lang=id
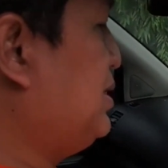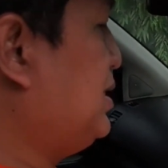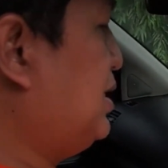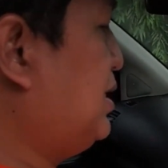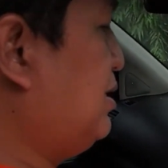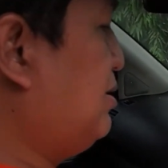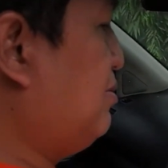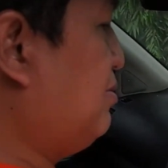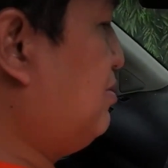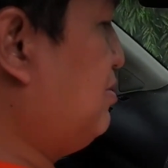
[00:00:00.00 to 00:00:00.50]
bisa
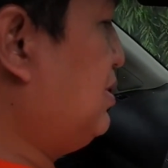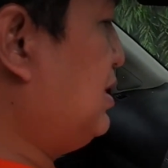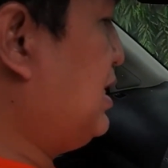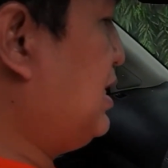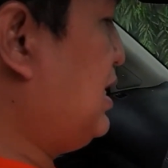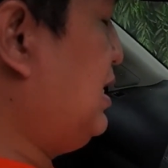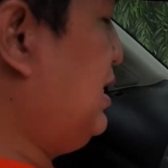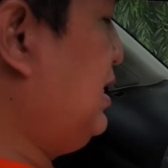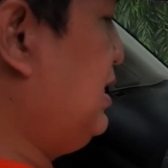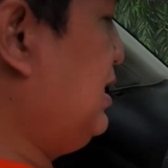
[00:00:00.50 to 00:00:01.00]

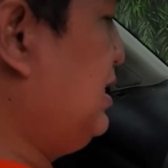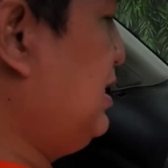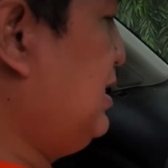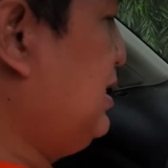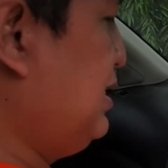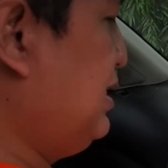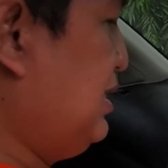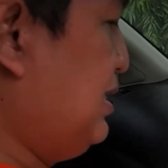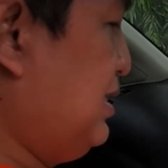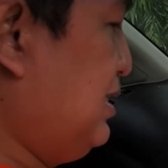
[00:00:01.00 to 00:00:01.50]
diturunkan
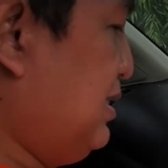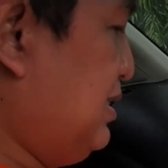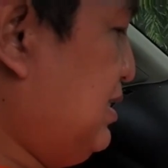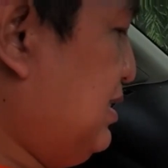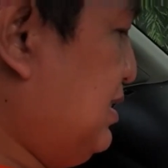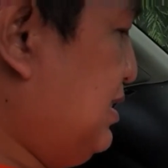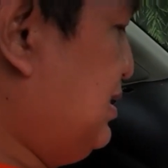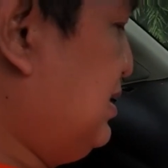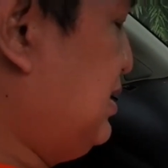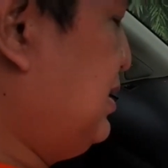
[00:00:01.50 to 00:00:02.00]

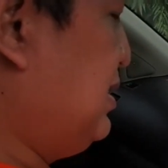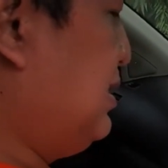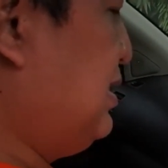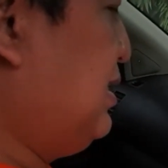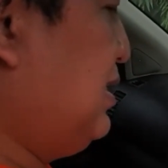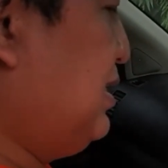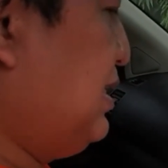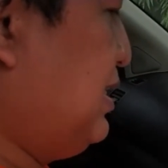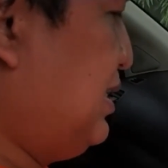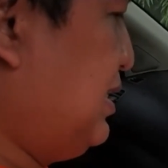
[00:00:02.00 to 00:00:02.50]
ya,
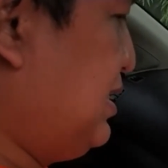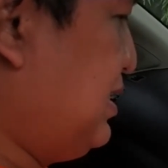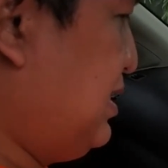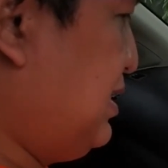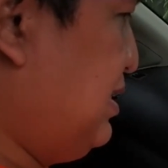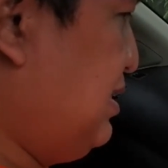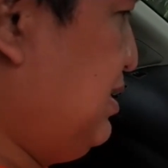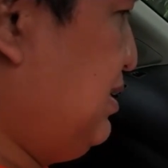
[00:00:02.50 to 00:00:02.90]
naikkan